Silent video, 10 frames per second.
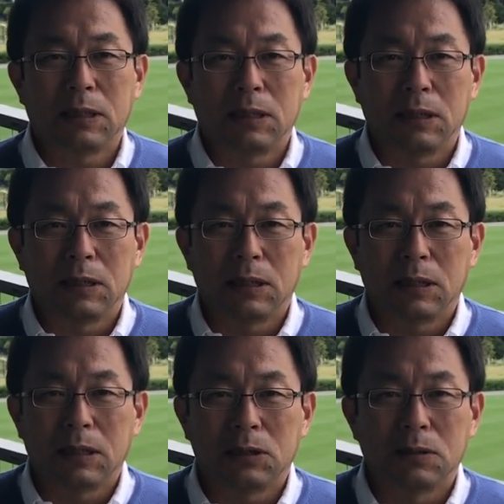
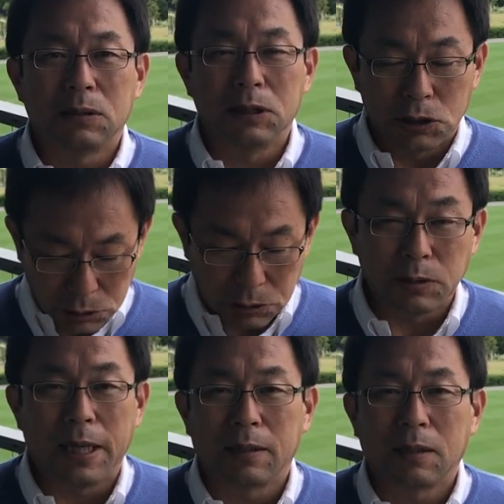えー、20
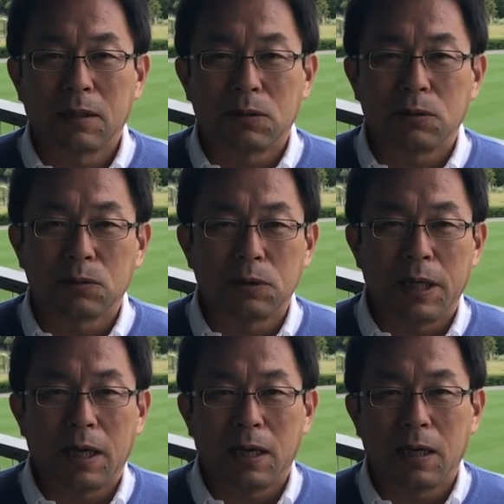周年ということ
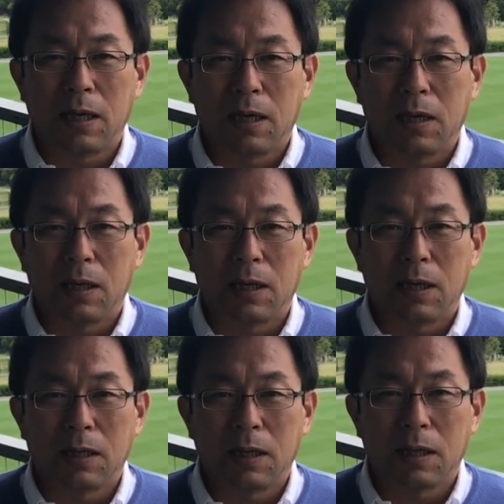で、
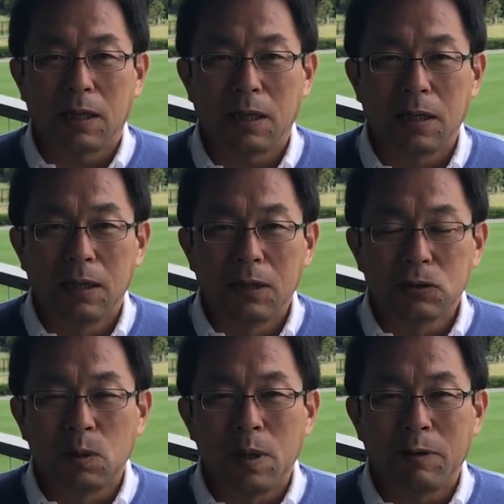えー、
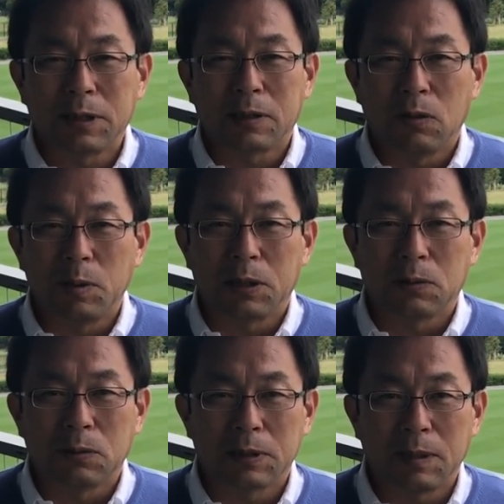それも合わせておめで
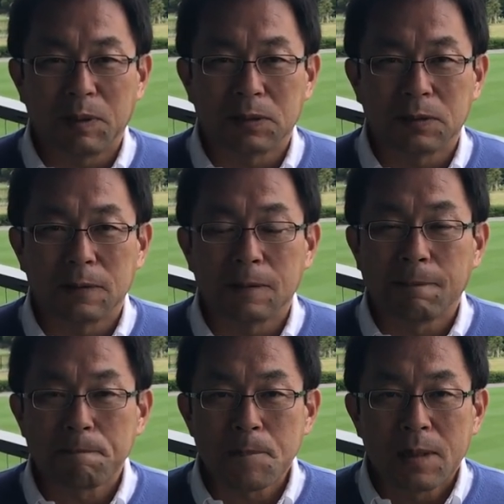とうございます、
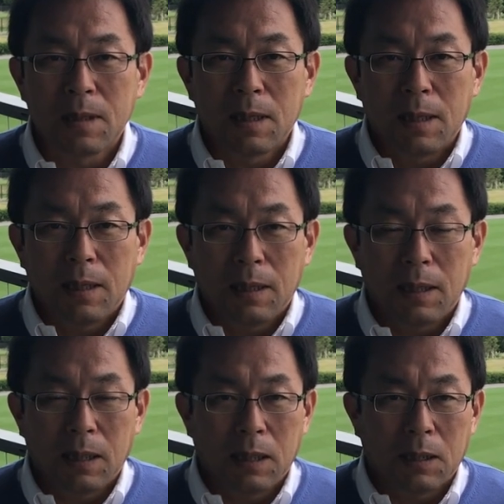
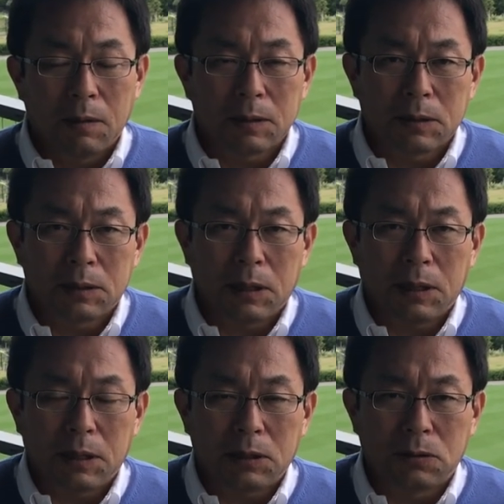えー、J
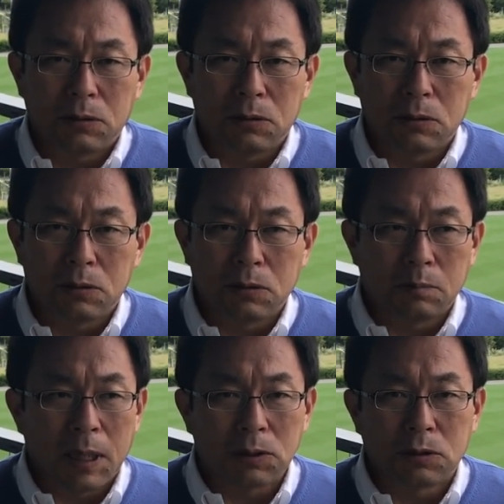リーグ、
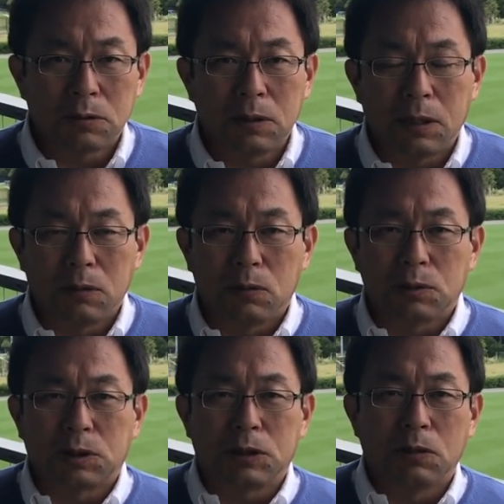まあ、10年のう
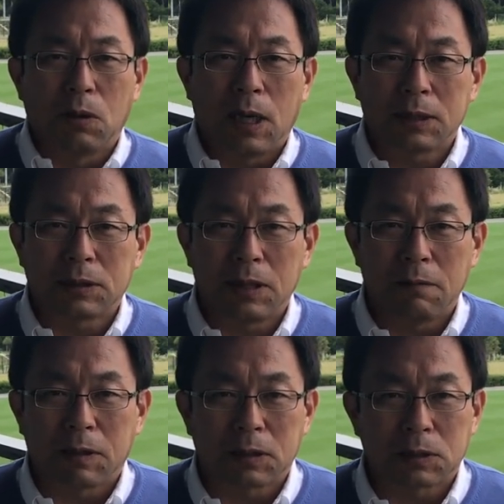ちの8
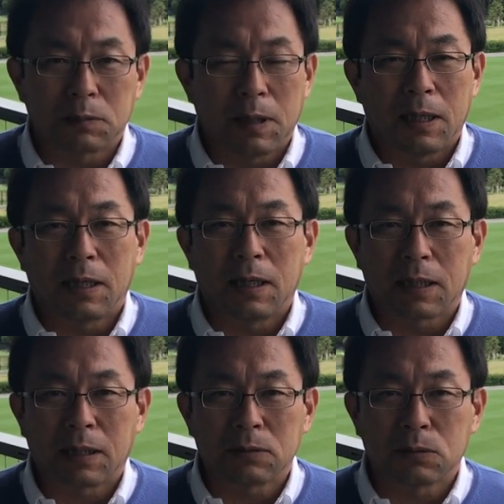年私は
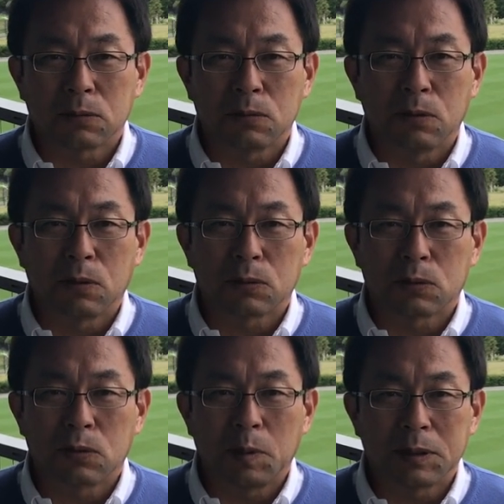監督を
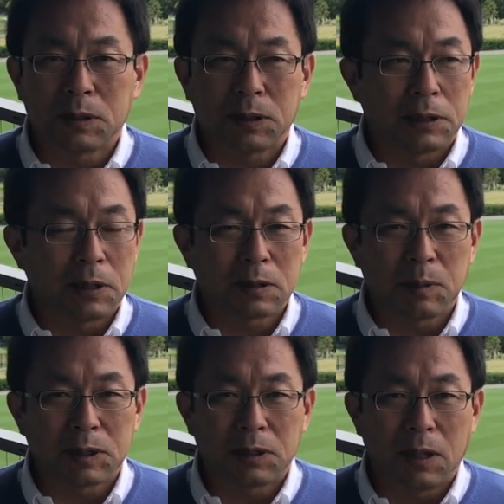務めさせていただき
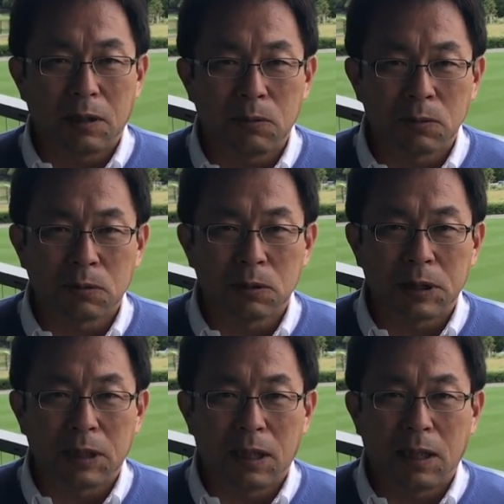まして本当
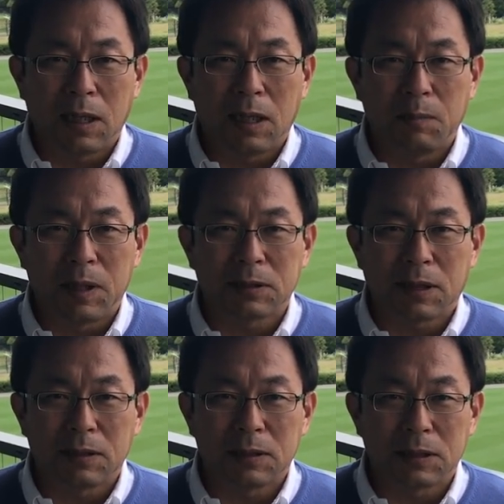に、え皆
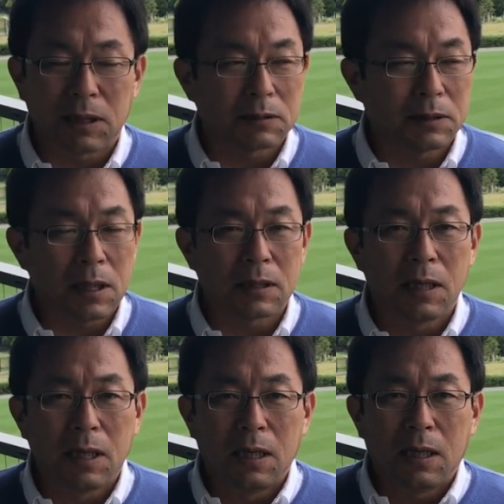さんにたくさん
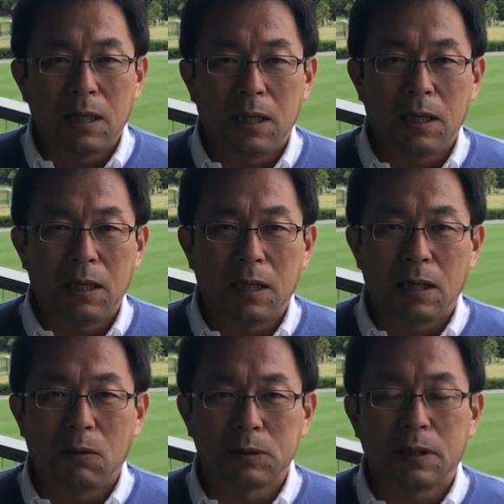
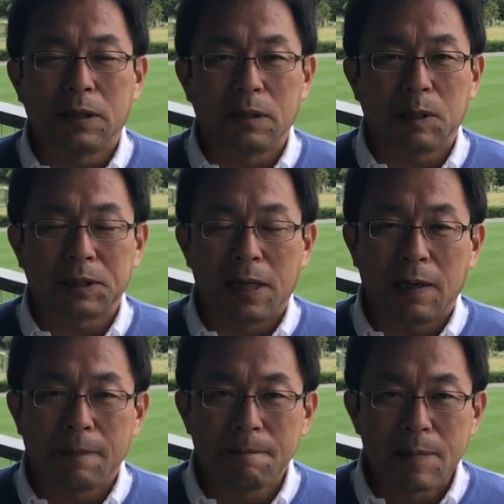えー、お世話になりました、
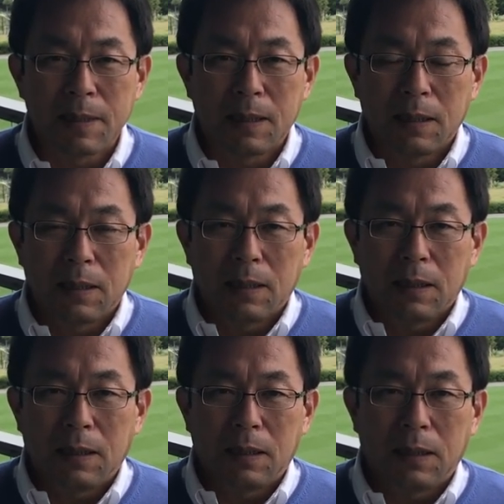
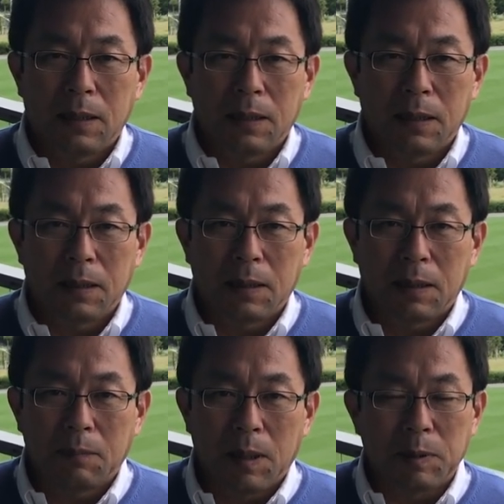
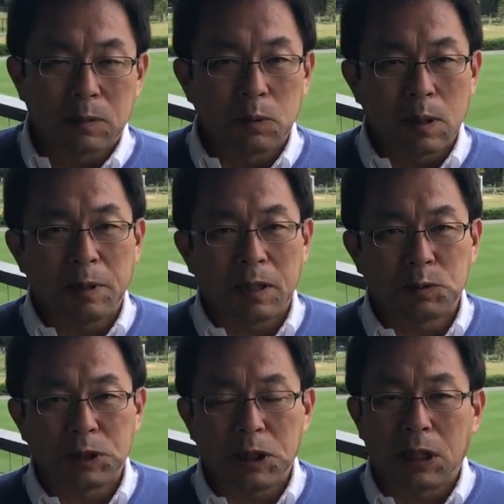えーまあ、松本山雅
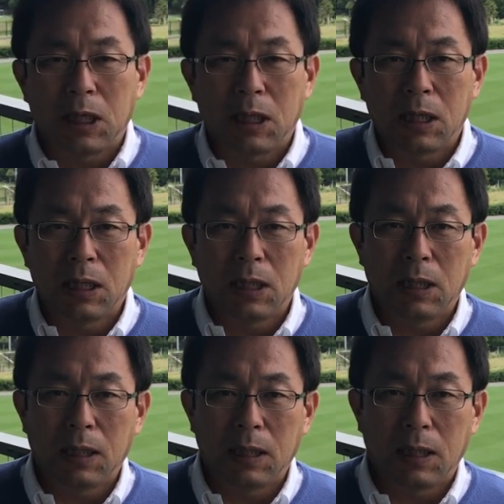FC、
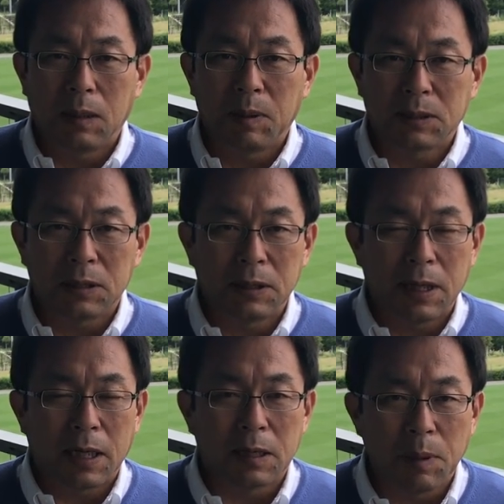えーまあ、残念
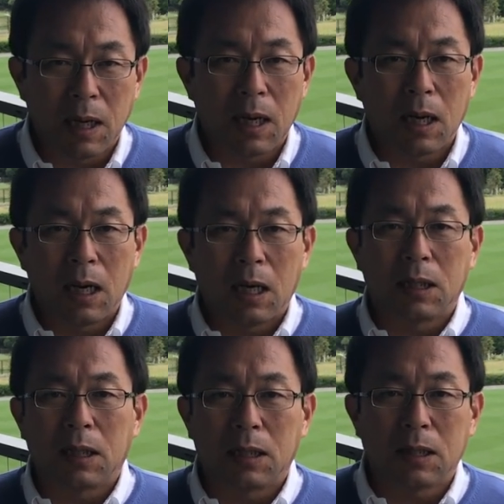ながら今
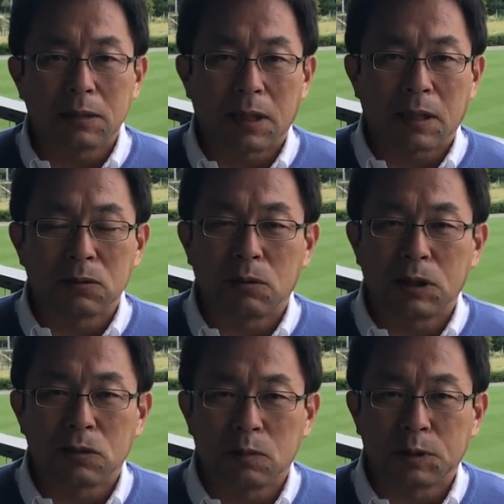あ
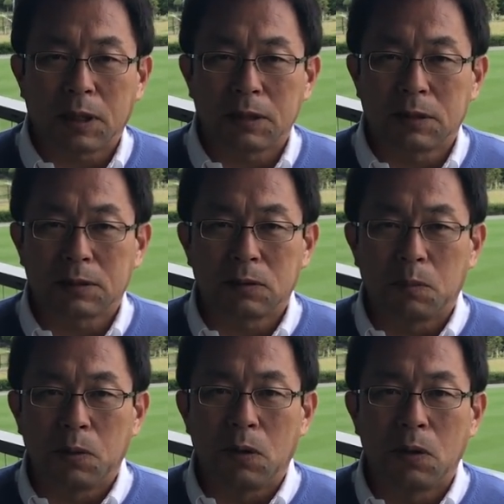セカンドリーグの舞台ですけど
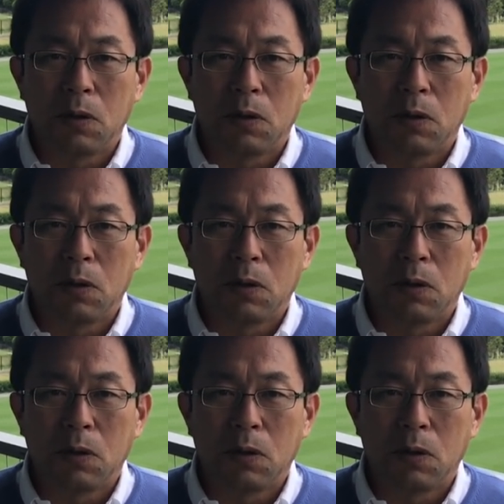も